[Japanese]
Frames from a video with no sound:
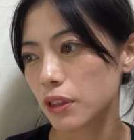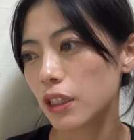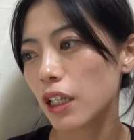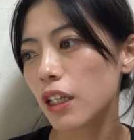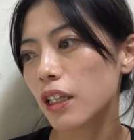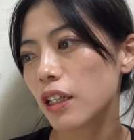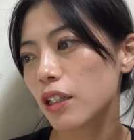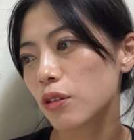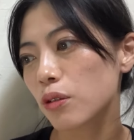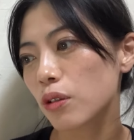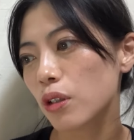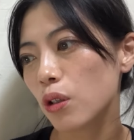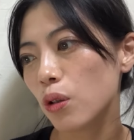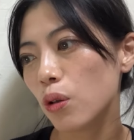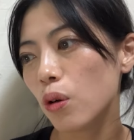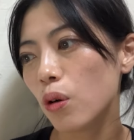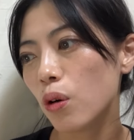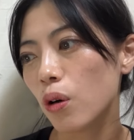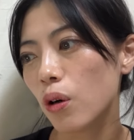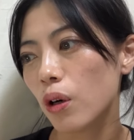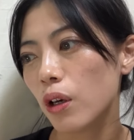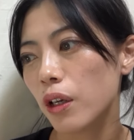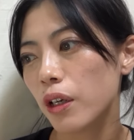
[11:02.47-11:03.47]
ただそれ
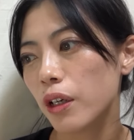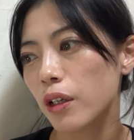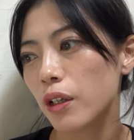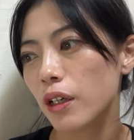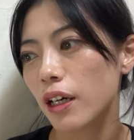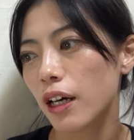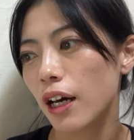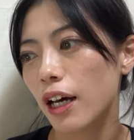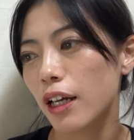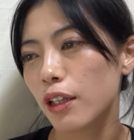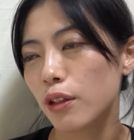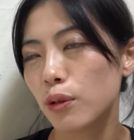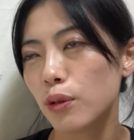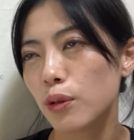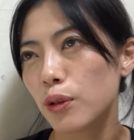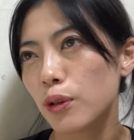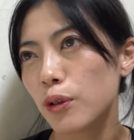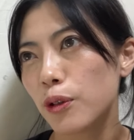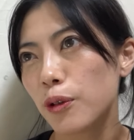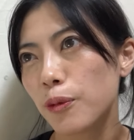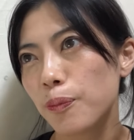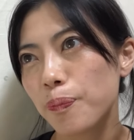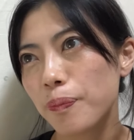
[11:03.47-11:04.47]
を
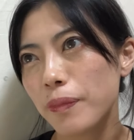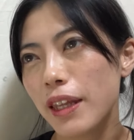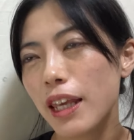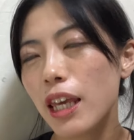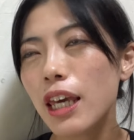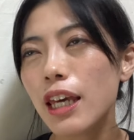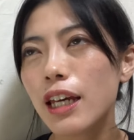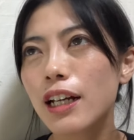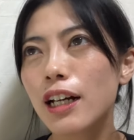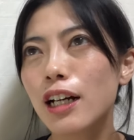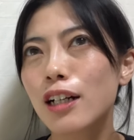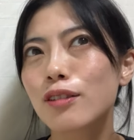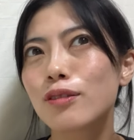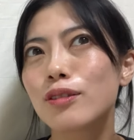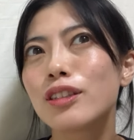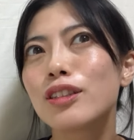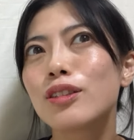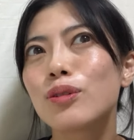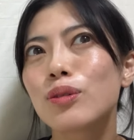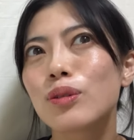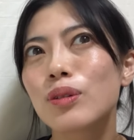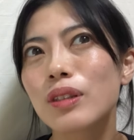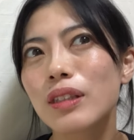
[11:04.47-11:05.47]
絵描く
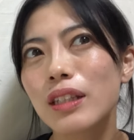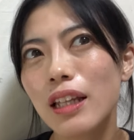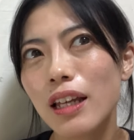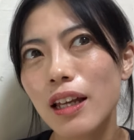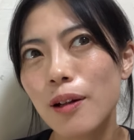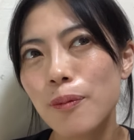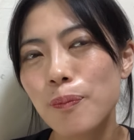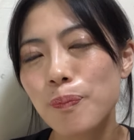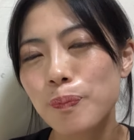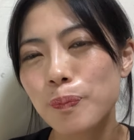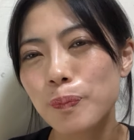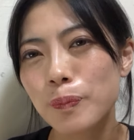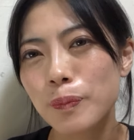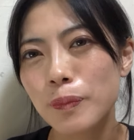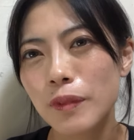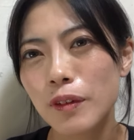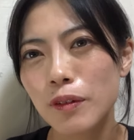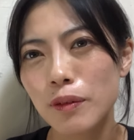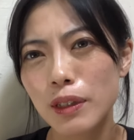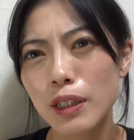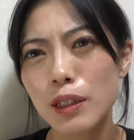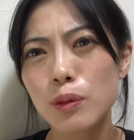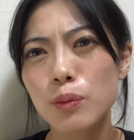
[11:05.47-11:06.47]
人って、
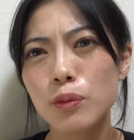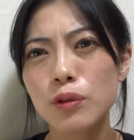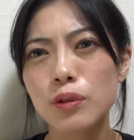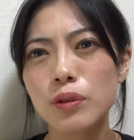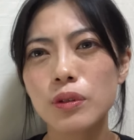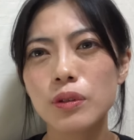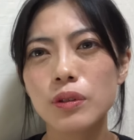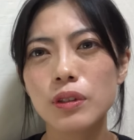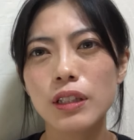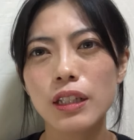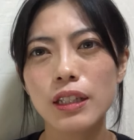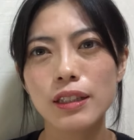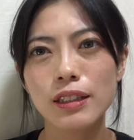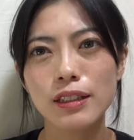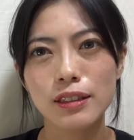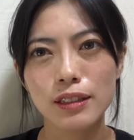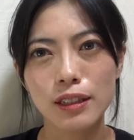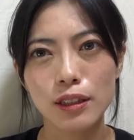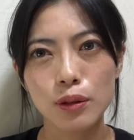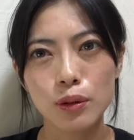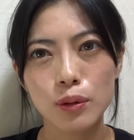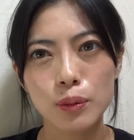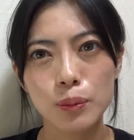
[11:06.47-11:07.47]
私もそうなんです
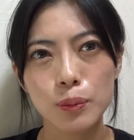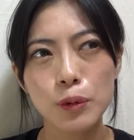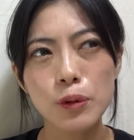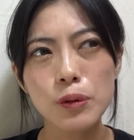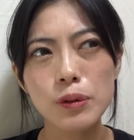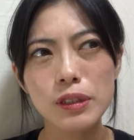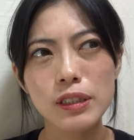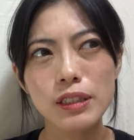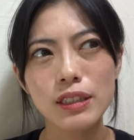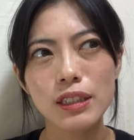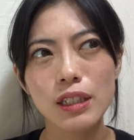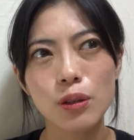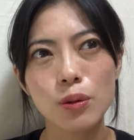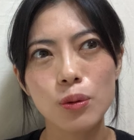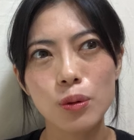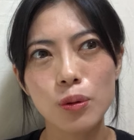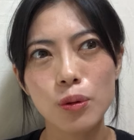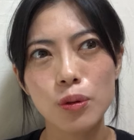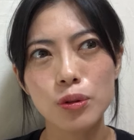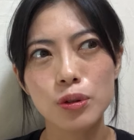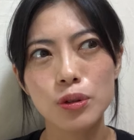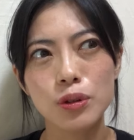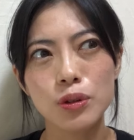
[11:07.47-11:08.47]
けど、文字で起
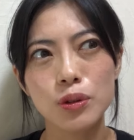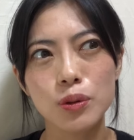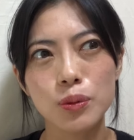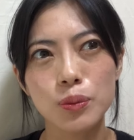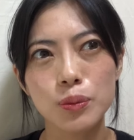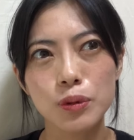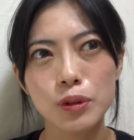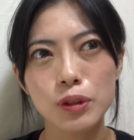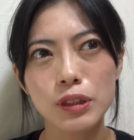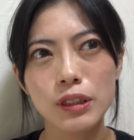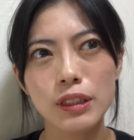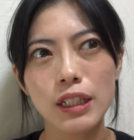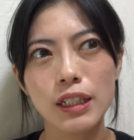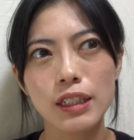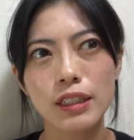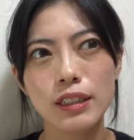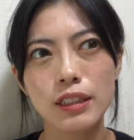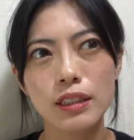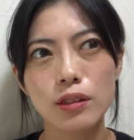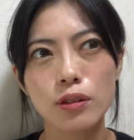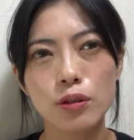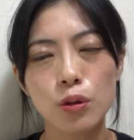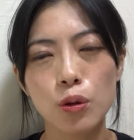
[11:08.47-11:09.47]
こすの難
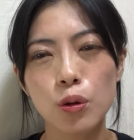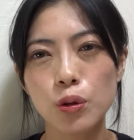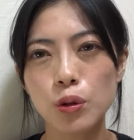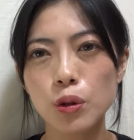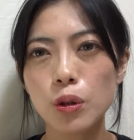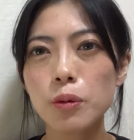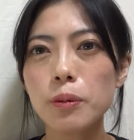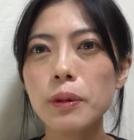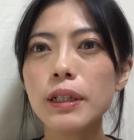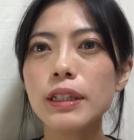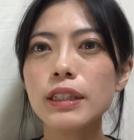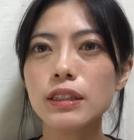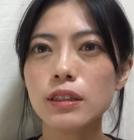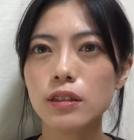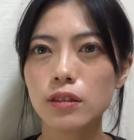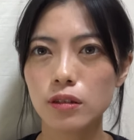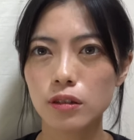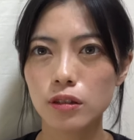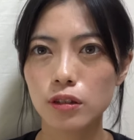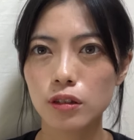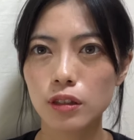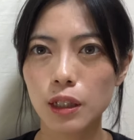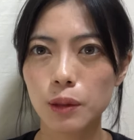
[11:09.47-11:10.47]
しいと、言葉にす
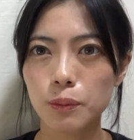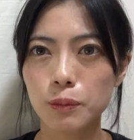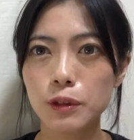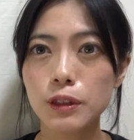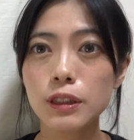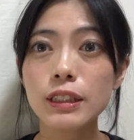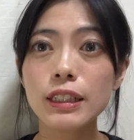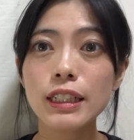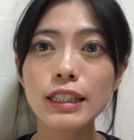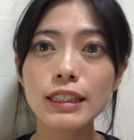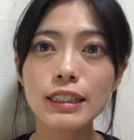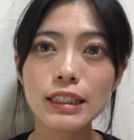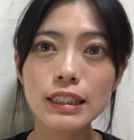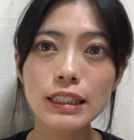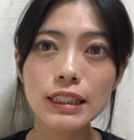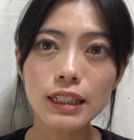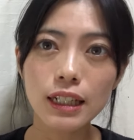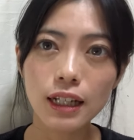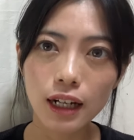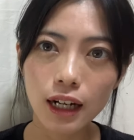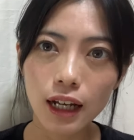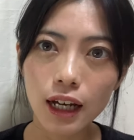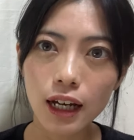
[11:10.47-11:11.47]
るのが難しい
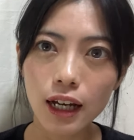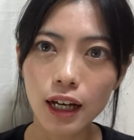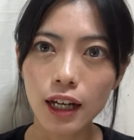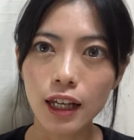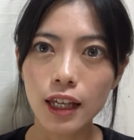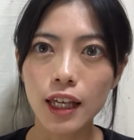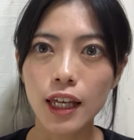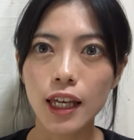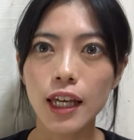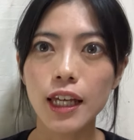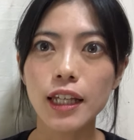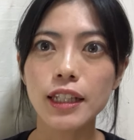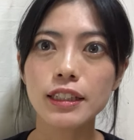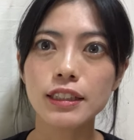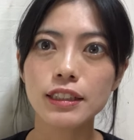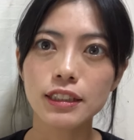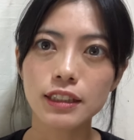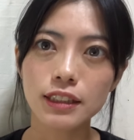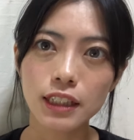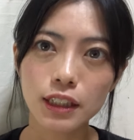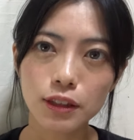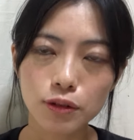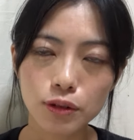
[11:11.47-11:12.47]
から絵に
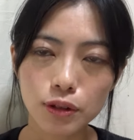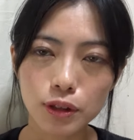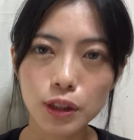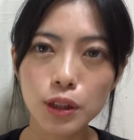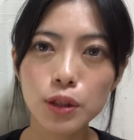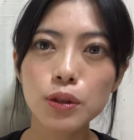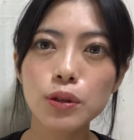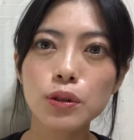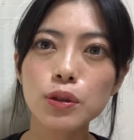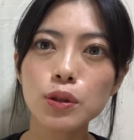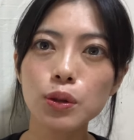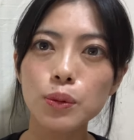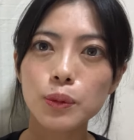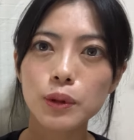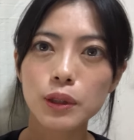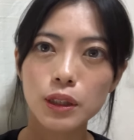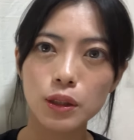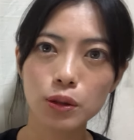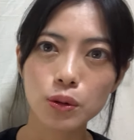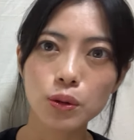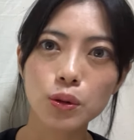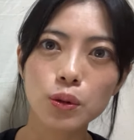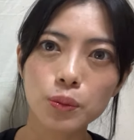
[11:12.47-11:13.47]
してるっていう人も
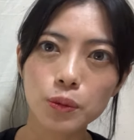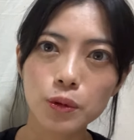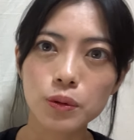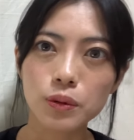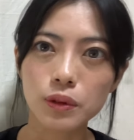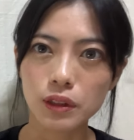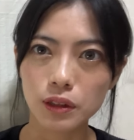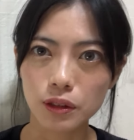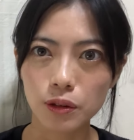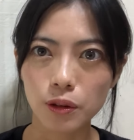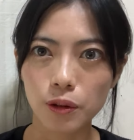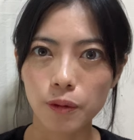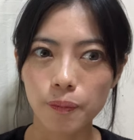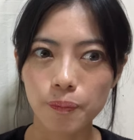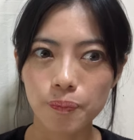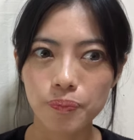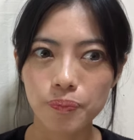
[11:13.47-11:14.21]
いると思うんですよ。